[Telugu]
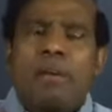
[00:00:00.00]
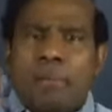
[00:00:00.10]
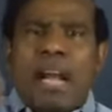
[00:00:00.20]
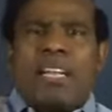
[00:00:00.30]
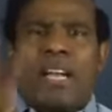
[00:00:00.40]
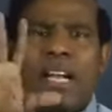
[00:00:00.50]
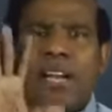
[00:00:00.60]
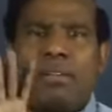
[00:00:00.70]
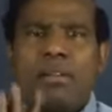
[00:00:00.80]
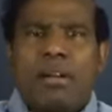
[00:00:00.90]

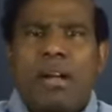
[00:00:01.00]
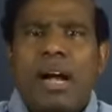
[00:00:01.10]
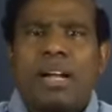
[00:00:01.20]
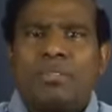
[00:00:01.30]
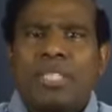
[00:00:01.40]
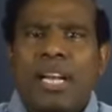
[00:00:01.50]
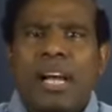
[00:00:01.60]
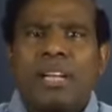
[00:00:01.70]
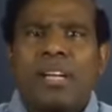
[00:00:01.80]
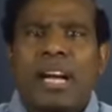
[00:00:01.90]
మాట్లాడాడు అక్కడ
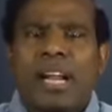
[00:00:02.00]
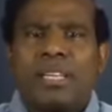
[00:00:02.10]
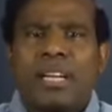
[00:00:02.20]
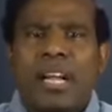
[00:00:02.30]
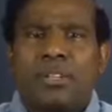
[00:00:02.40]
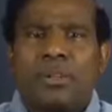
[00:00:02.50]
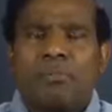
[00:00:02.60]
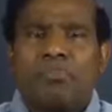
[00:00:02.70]
విజయనగరం కలెక్టర్ గారితో